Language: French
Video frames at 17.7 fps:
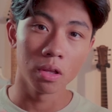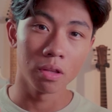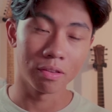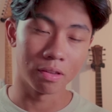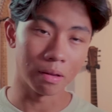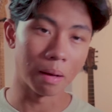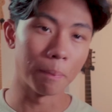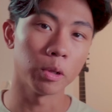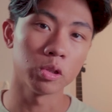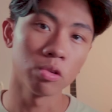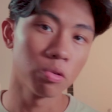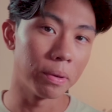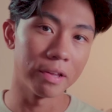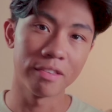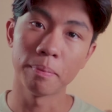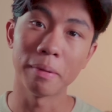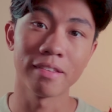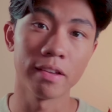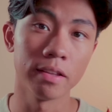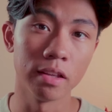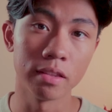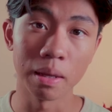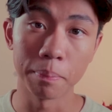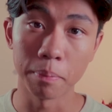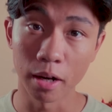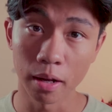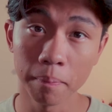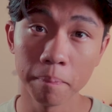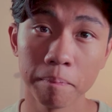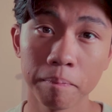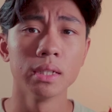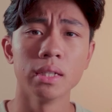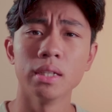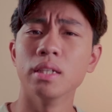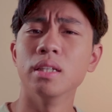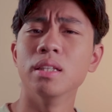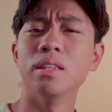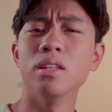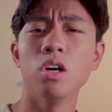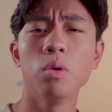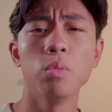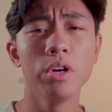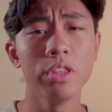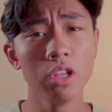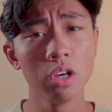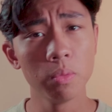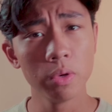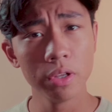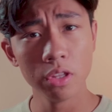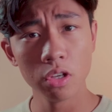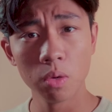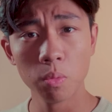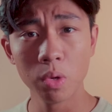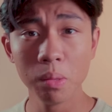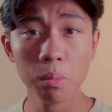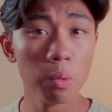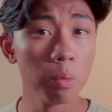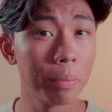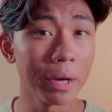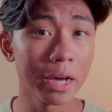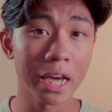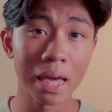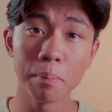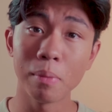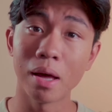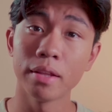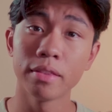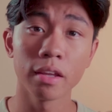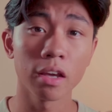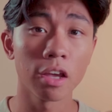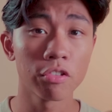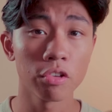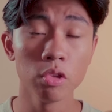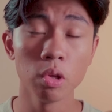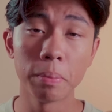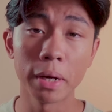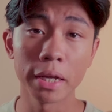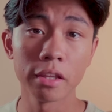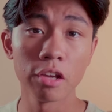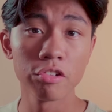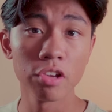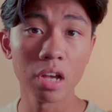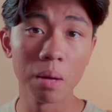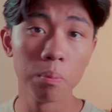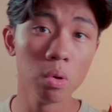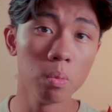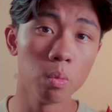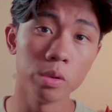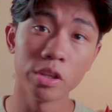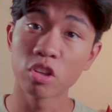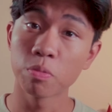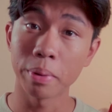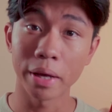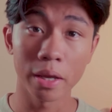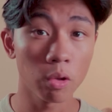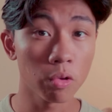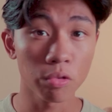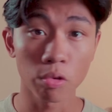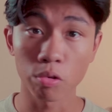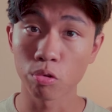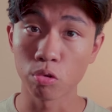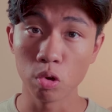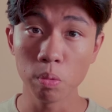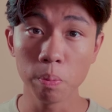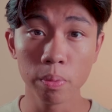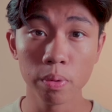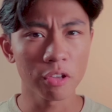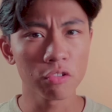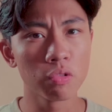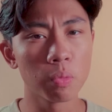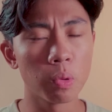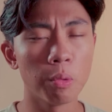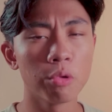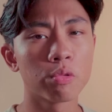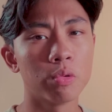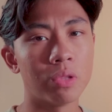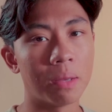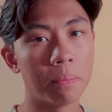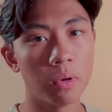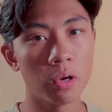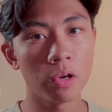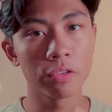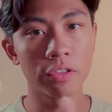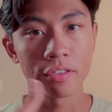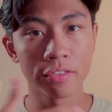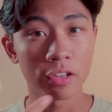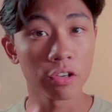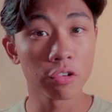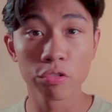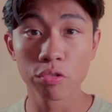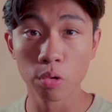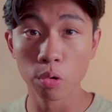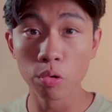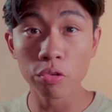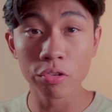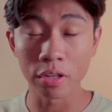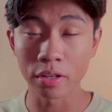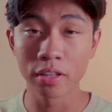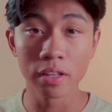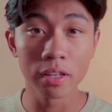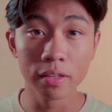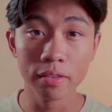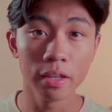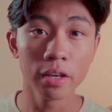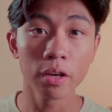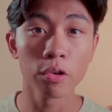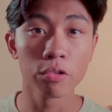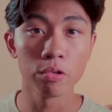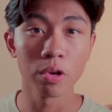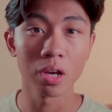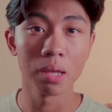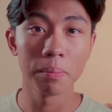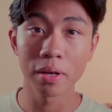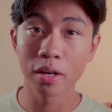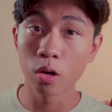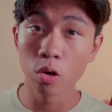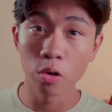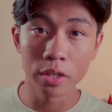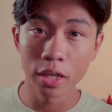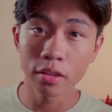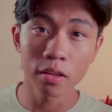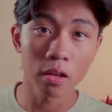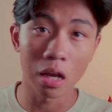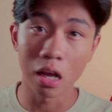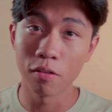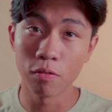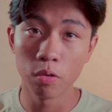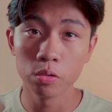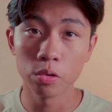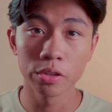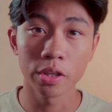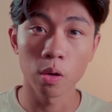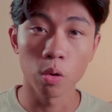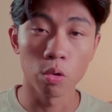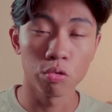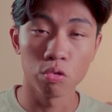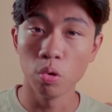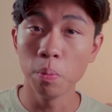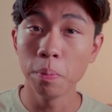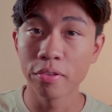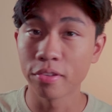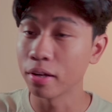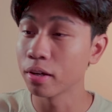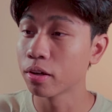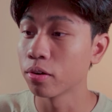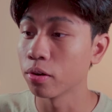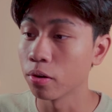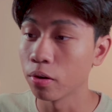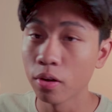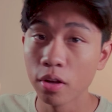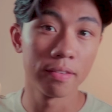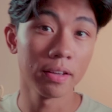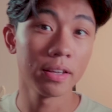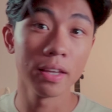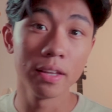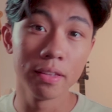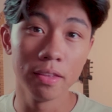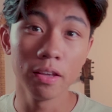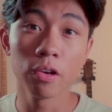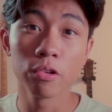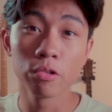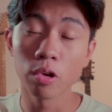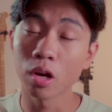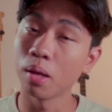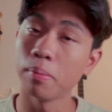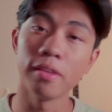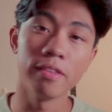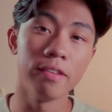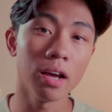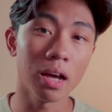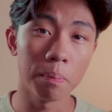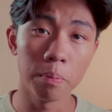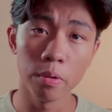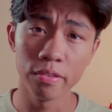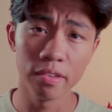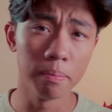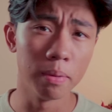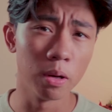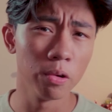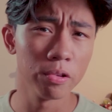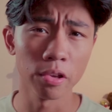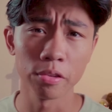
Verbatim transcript: c'est important de passer par cette étape-là. Néanmoins, néanmoins, néanmoins, il me paraît quand même intéressant de partager un peu mon expérience en sup. Je crois que je vous propose qu'on aborde 5 choses, 5 idées que j'aurais aimé connaître avant d'entrer en sup, 5, euh, idées que j'aurais aimé dire à petit Bao